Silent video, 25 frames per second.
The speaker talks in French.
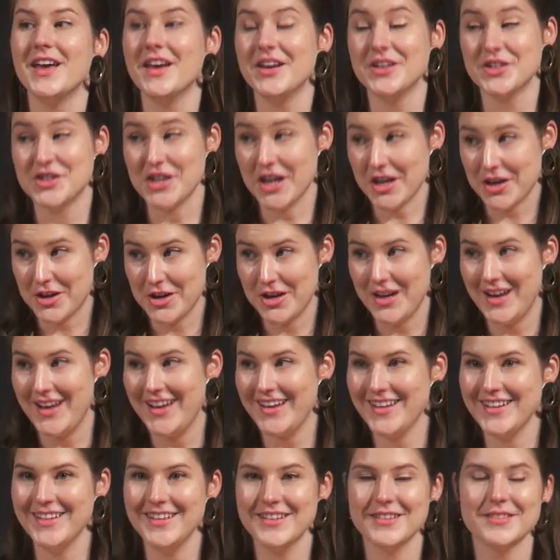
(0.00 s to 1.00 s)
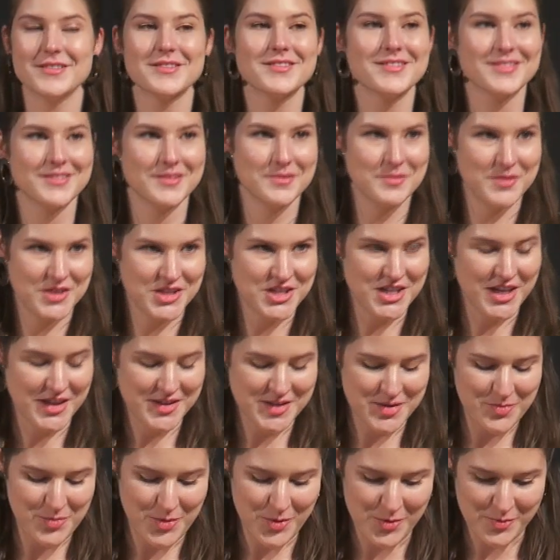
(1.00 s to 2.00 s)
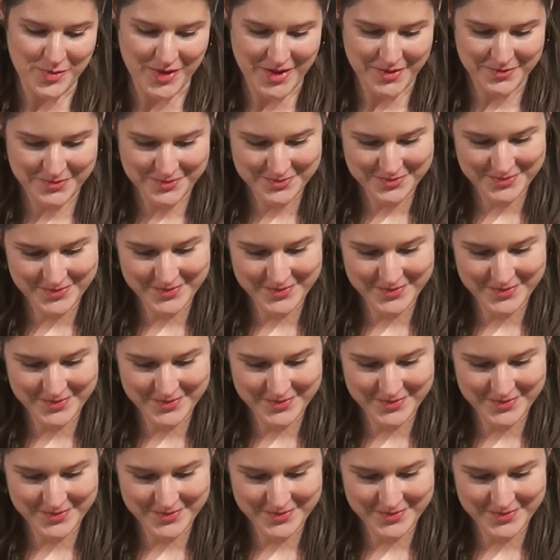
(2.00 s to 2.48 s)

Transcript: chers collègues, chers diplômés,